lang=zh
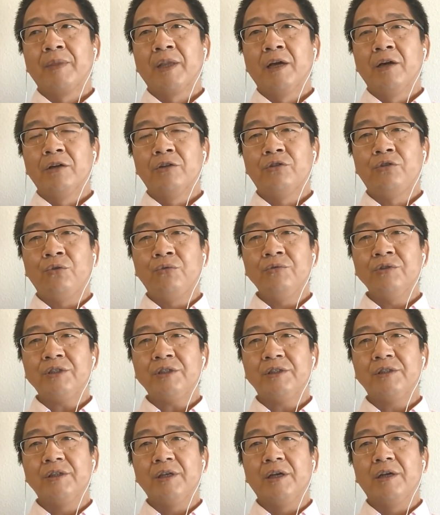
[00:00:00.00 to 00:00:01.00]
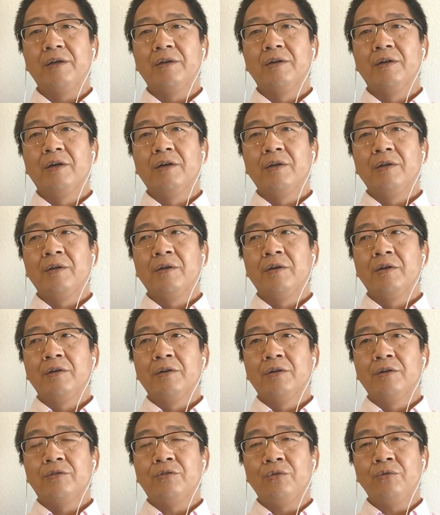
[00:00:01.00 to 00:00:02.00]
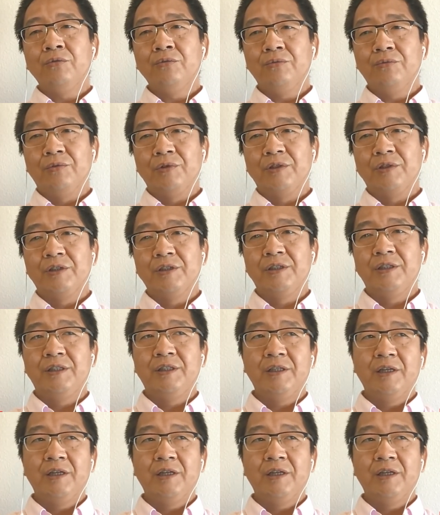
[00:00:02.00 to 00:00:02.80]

中是中古时期